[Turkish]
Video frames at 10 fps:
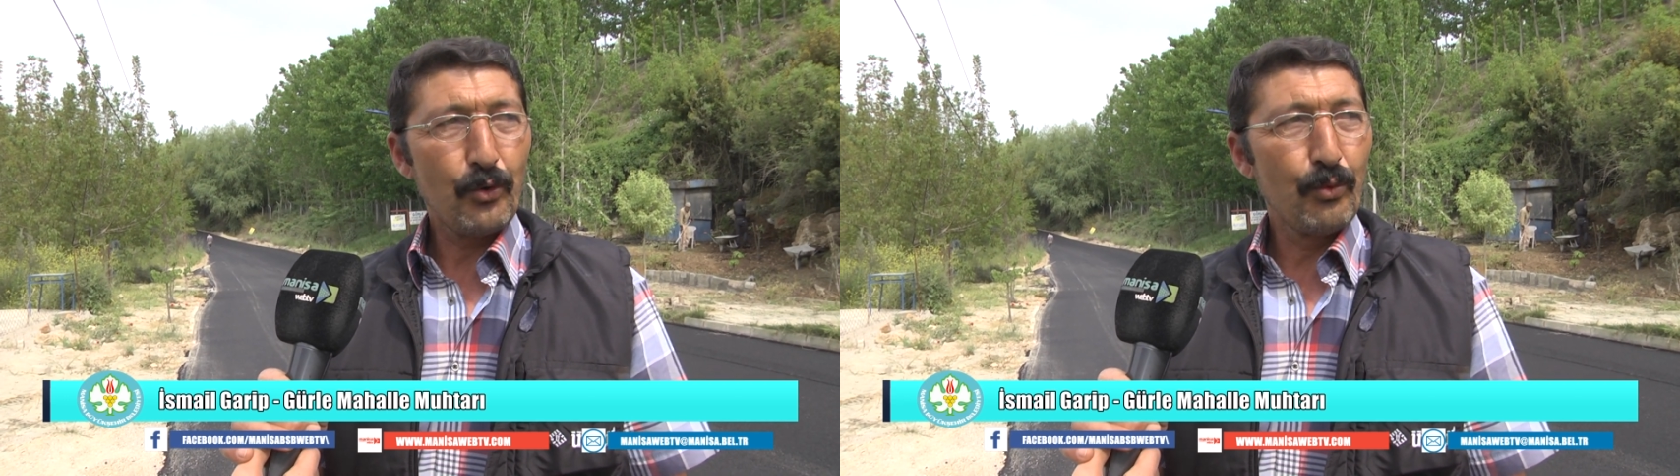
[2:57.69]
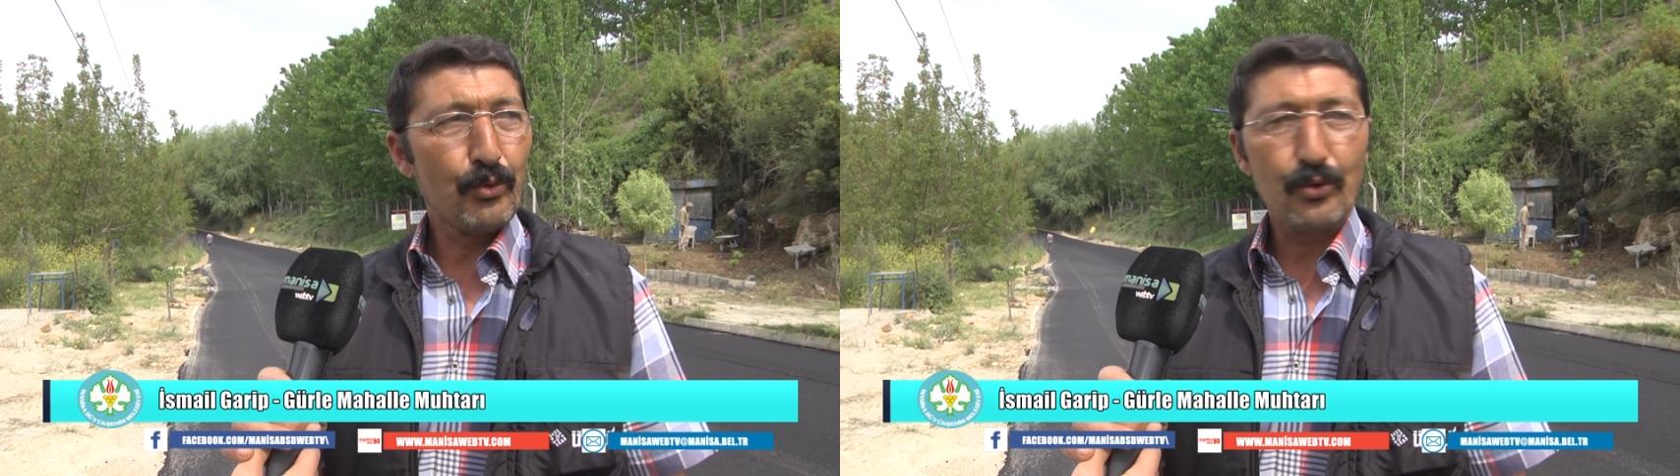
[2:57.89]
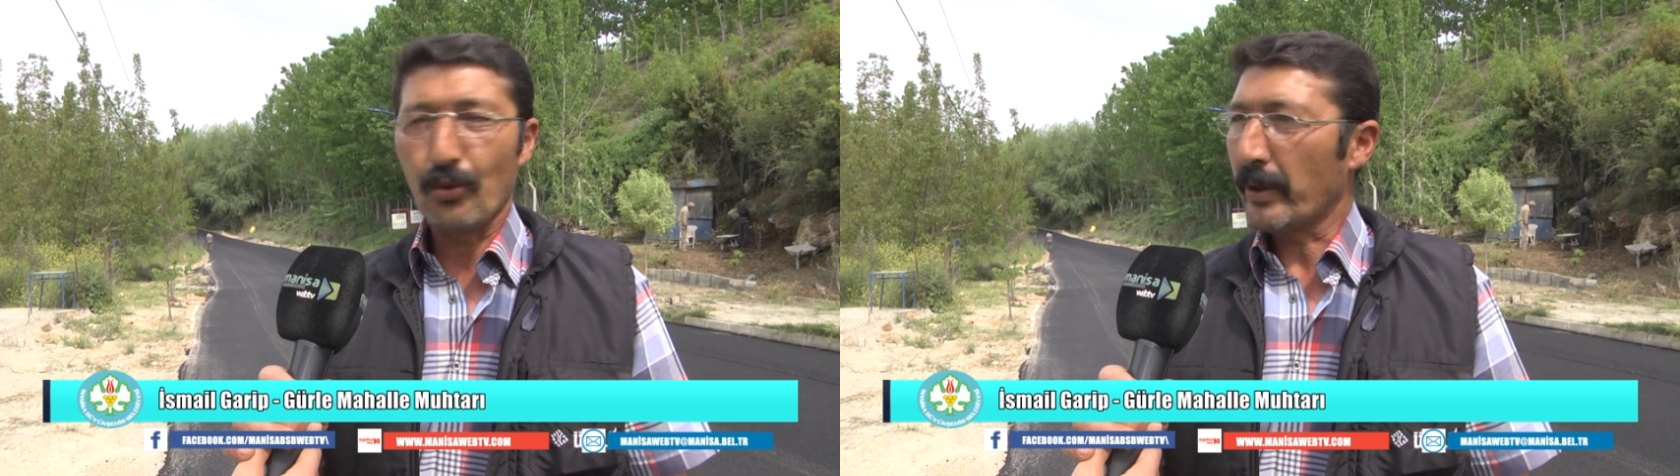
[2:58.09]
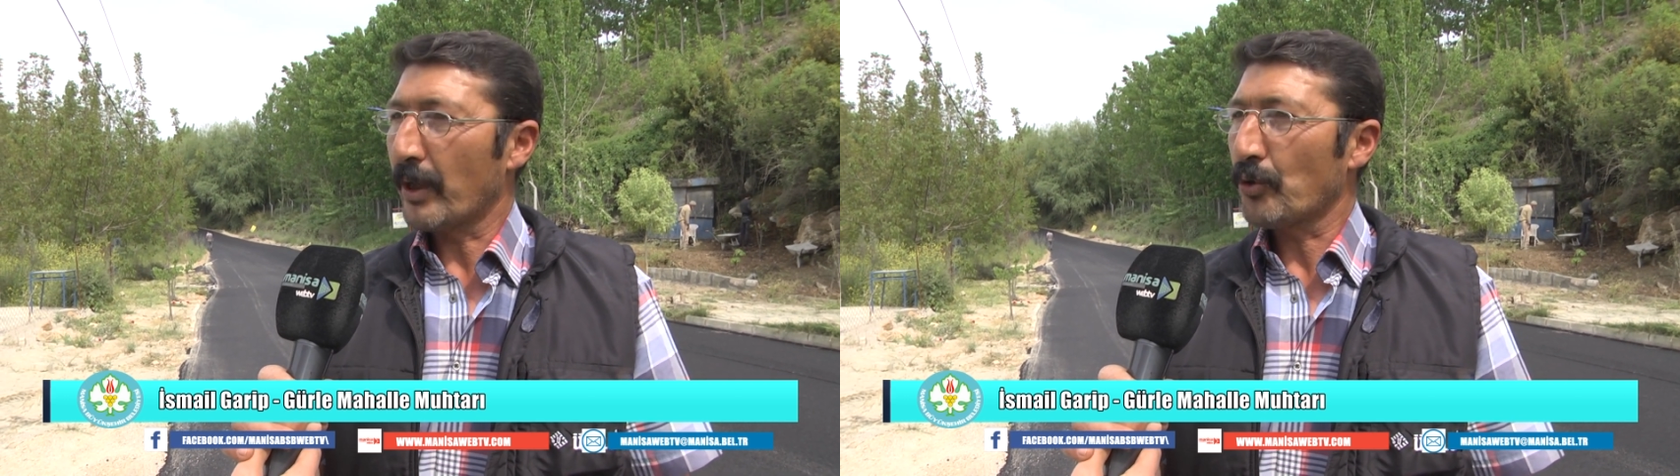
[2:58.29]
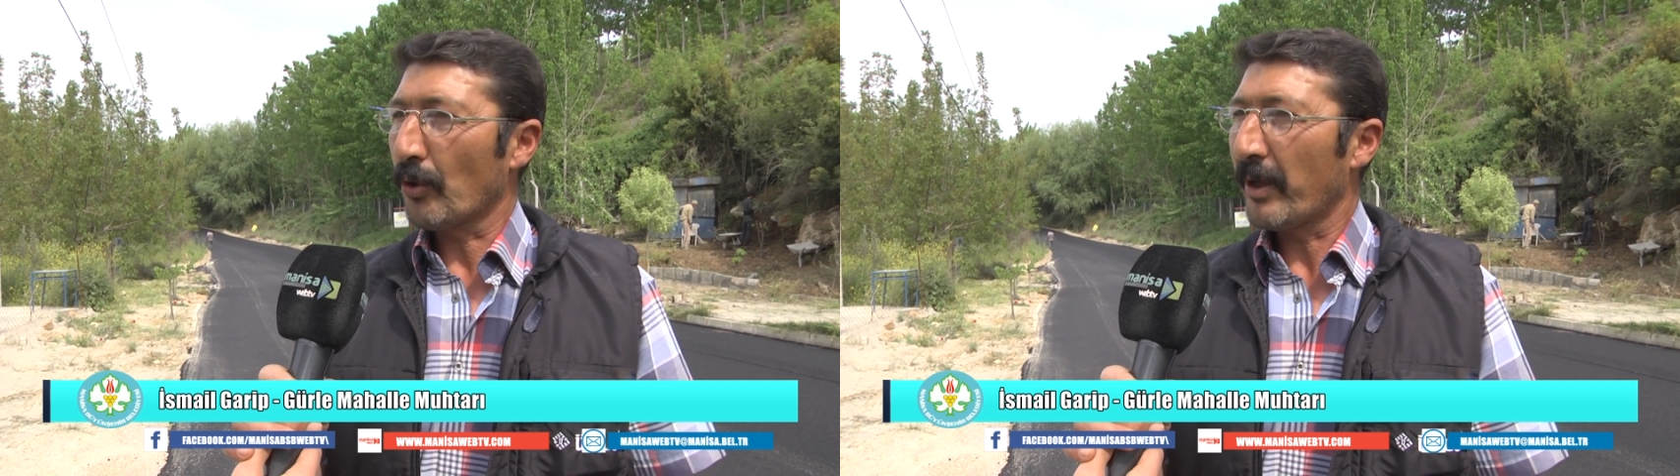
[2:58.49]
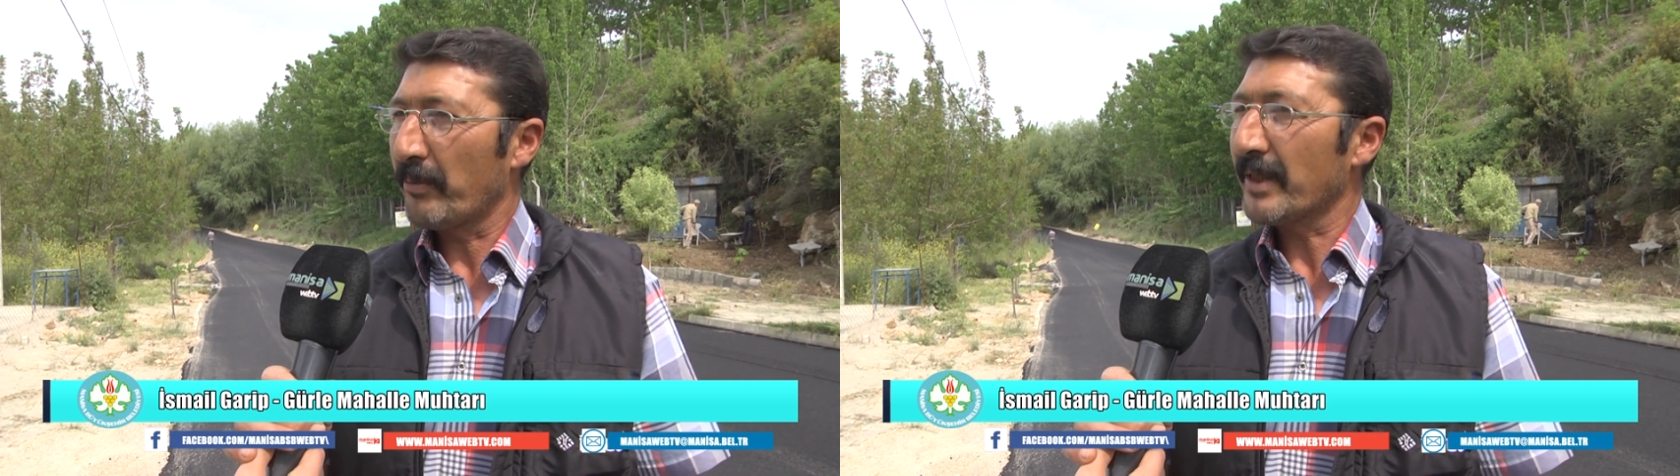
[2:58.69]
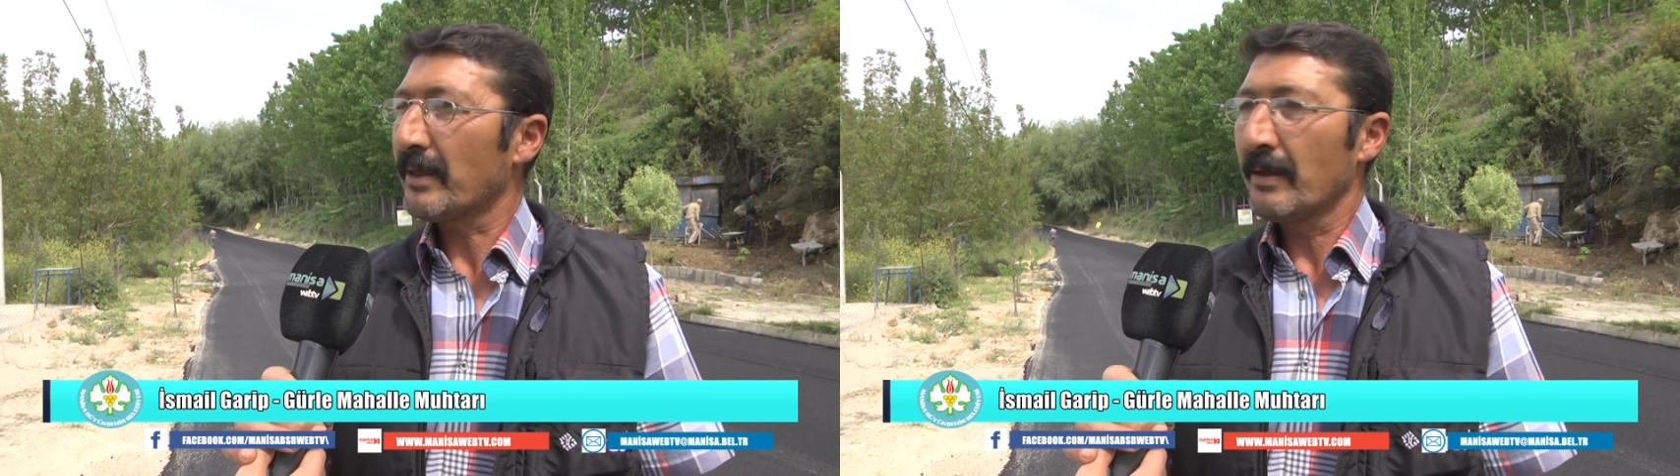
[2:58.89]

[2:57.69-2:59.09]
köyümüzün yolları çok berbat.